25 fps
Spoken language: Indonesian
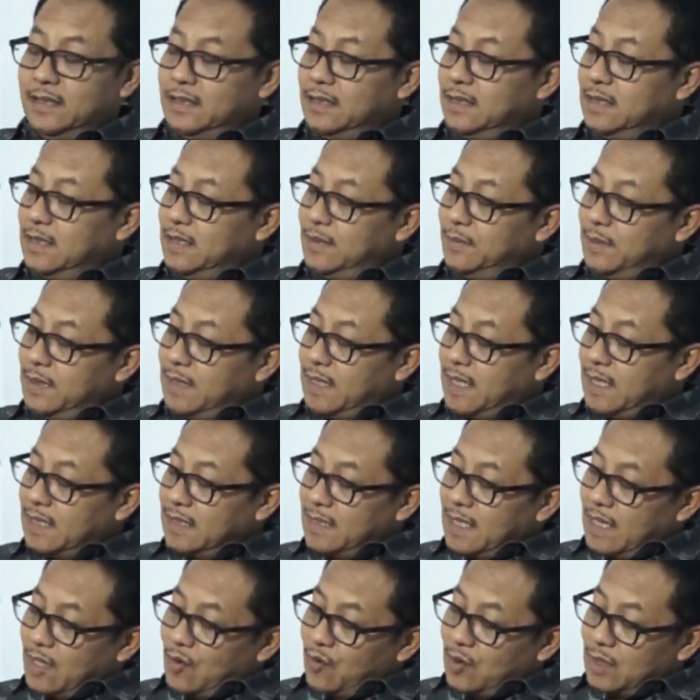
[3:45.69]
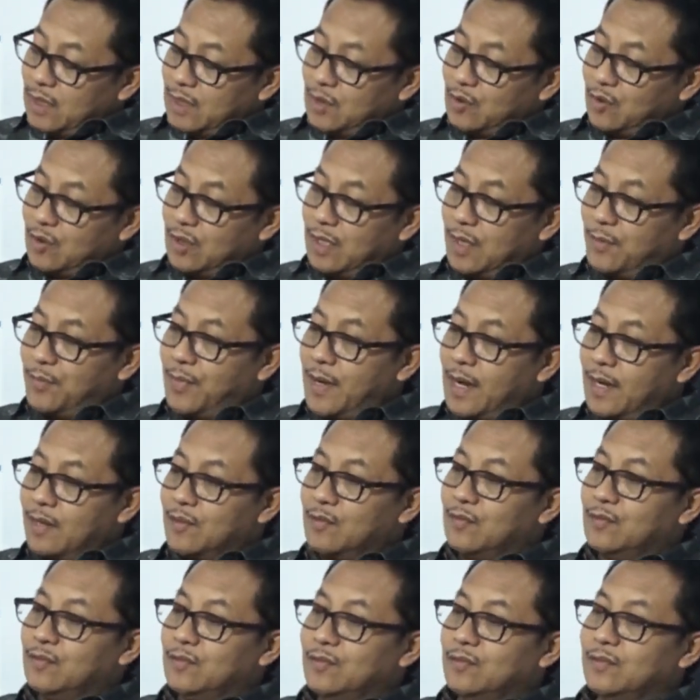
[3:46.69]
sini melihatnya koridornya
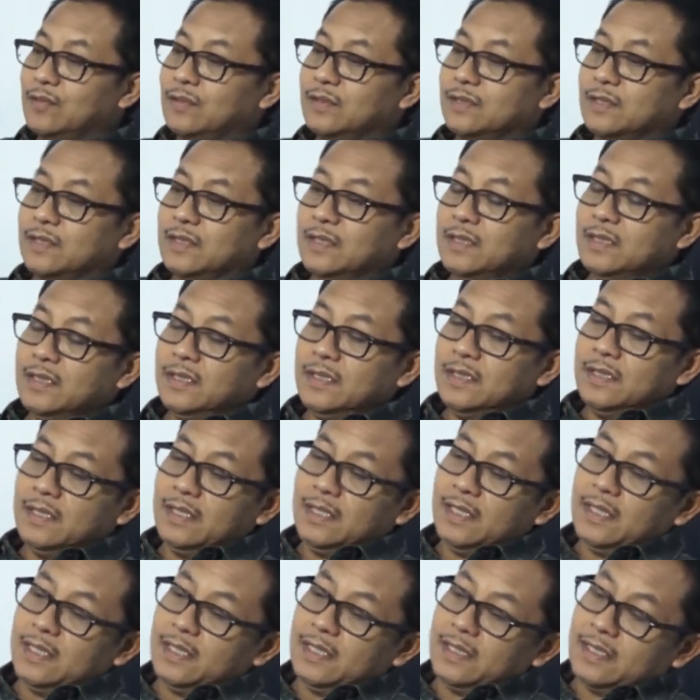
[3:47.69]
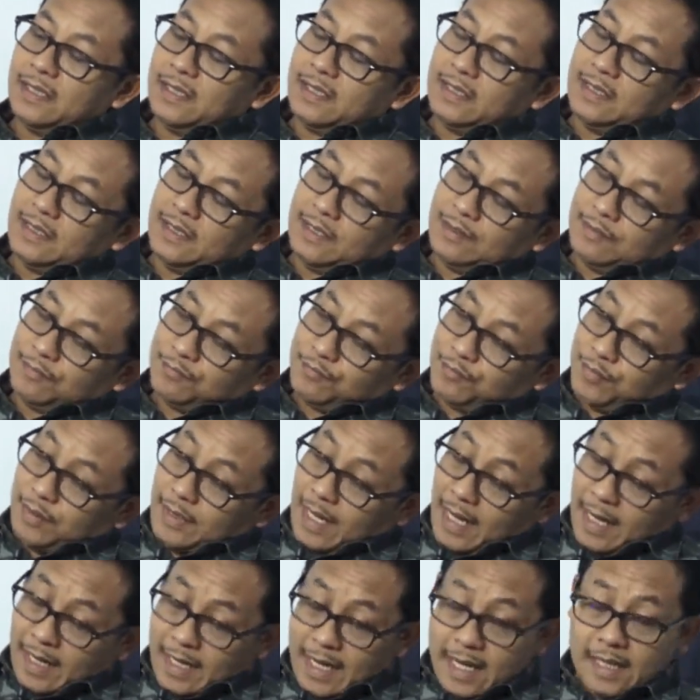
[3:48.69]
bagus Eh, di
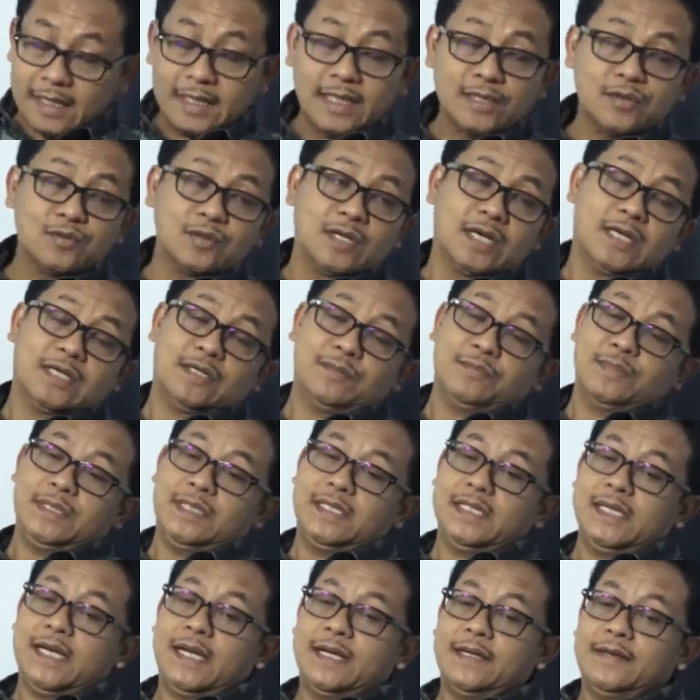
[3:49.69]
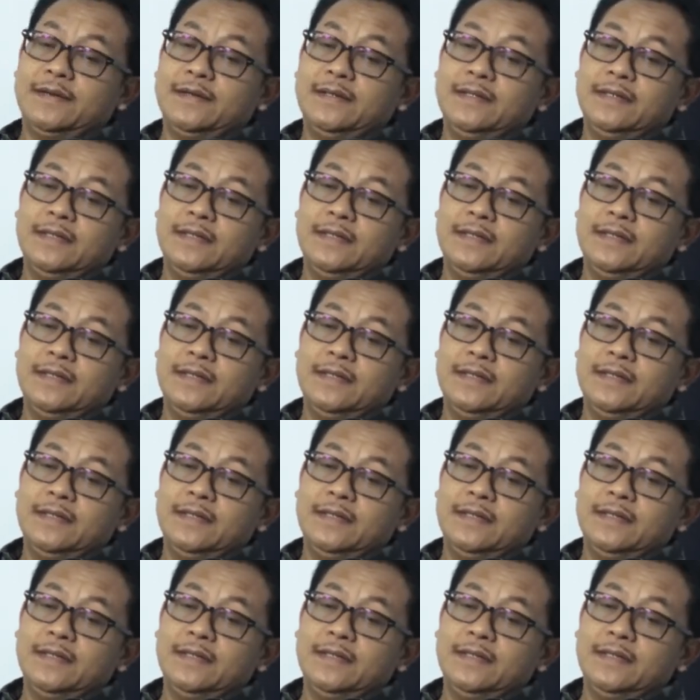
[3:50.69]
belakangnya juga demikian.